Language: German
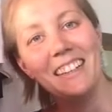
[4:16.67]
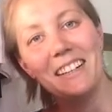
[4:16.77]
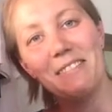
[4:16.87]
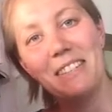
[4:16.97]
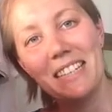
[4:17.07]

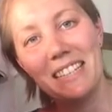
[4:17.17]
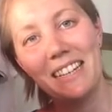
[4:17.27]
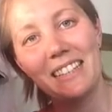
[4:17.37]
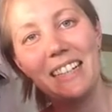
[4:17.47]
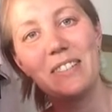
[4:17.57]
ja, wie
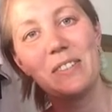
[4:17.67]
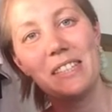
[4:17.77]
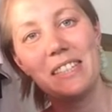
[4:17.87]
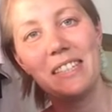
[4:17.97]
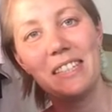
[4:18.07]
gesagt, also ist
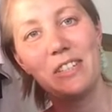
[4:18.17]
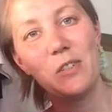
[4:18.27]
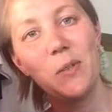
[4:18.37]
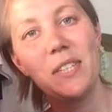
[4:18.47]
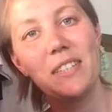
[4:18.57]
jetzt nicht das
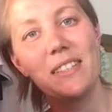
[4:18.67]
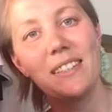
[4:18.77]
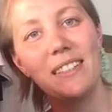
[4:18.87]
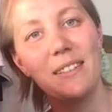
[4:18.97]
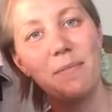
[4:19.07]

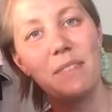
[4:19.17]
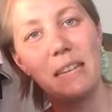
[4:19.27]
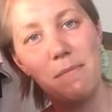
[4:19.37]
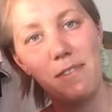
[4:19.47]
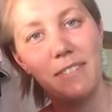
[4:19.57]
schönste ähm,
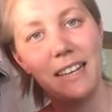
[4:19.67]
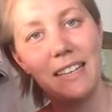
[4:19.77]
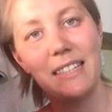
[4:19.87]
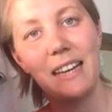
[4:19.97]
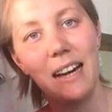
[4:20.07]
Thema
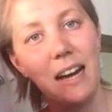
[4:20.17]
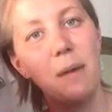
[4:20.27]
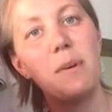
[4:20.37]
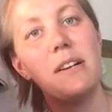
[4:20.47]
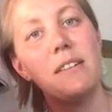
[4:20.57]
vielleicht,
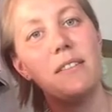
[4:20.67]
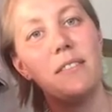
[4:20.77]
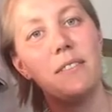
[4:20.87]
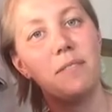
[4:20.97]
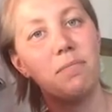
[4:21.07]
aber
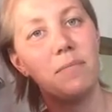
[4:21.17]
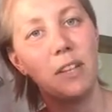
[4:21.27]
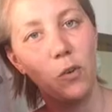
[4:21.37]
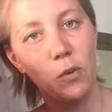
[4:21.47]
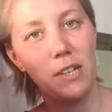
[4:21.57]
ähm, der
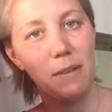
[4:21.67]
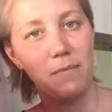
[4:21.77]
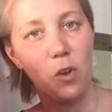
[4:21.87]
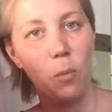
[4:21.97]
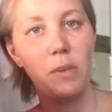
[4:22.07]
Grund
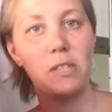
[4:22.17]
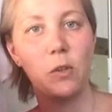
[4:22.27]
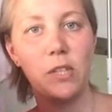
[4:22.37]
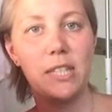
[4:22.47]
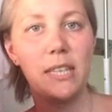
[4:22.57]
eben, warum ich es
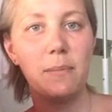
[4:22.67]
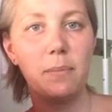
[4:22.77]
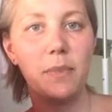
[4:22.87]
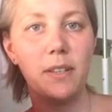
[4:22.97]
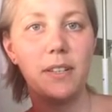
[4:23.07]

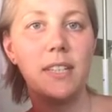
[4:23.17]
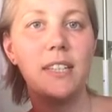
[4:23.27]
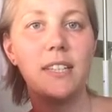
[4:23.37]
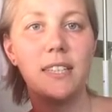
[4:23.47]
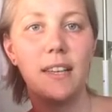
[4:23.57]
trotzdem äh,
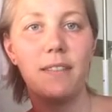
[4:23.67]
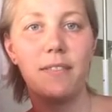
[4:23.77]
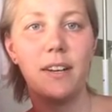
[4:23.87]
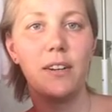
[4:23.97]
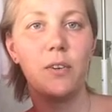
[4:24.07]
hier jetzt
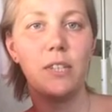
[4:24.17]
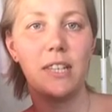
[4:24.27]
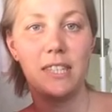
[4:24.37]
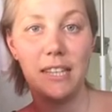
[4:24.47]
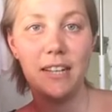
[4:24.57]
einfach euch
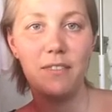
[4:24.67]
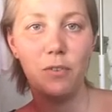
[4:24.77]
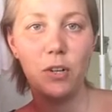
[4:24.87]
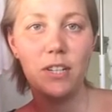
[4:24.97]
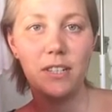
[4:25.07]
erzählen
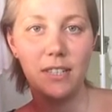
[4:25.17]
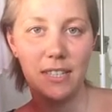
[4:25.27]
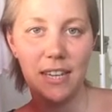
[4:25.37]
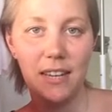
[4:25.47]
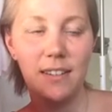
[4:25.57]
wollte,
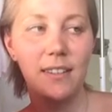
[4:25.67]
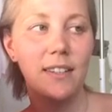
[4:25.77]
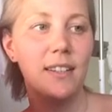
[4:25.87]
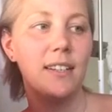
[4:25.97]
ist der,